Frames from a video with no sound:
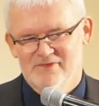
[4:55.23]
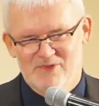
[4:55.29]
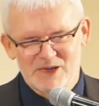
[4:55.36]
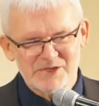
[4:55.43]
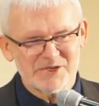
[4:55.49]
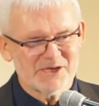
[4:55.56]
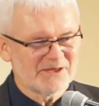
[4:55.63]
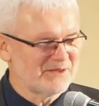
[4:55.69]

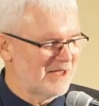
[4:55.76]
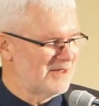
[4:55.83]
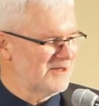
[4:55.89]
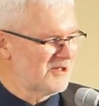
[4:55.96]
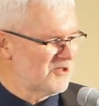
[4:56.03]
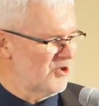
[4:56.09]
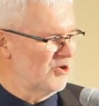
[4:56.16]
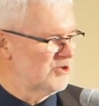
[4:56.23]
Właśnie
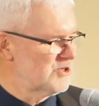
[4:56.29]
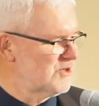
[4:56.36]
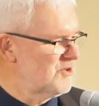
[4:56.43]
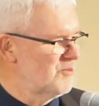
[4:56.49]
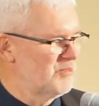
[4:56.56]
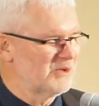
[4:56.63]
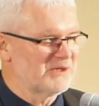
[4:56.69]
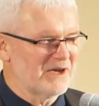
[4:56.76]
ten ktoś,
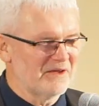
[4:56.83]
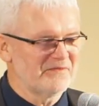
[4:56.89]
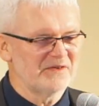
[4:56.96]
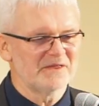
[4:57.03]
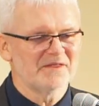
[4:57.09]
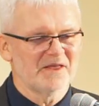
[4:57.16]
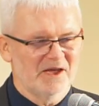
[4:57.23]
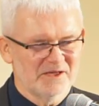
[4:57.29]
kto
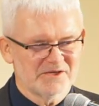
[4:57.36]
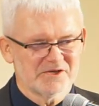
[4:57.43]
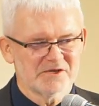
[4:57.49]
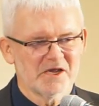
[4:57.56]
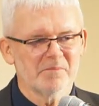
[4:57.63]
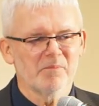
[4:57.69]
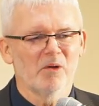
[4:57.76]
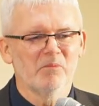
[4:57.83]
potrafi
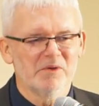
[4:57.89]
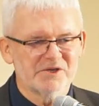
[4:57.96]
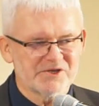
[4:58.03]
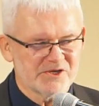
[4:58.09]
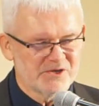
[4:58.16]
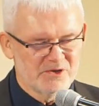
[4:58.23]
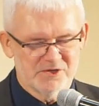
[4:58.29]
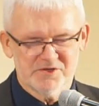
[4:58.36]
dać
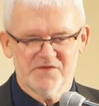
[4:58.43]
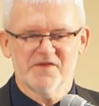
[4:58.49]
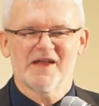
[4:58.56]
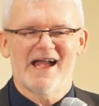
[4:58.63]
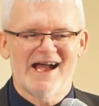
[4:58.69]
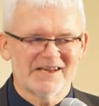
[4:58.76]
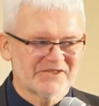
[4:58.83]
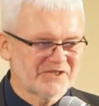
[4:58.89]
pomyślność
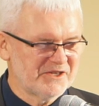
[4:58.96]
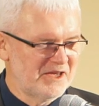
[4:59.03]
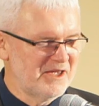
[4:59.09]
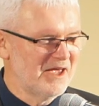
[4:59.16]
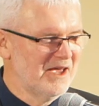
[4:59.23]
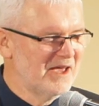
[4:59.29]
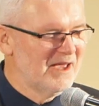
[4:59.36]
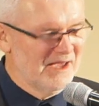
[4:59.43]
w
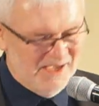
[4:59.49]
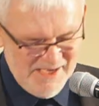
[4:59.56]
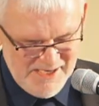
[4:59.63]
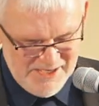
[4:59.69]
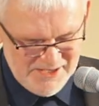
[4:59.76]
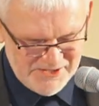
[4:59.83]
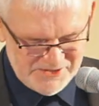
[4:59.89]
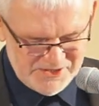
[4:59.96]
każdej
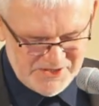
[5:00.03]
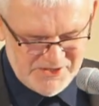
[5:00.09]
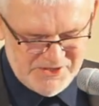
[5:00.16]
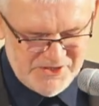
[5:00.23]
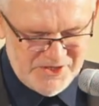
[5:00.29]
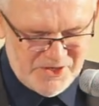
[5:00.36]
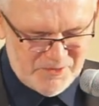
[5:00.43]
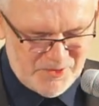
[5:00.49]

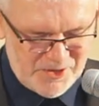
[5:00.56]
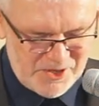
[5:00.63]
dziedzinie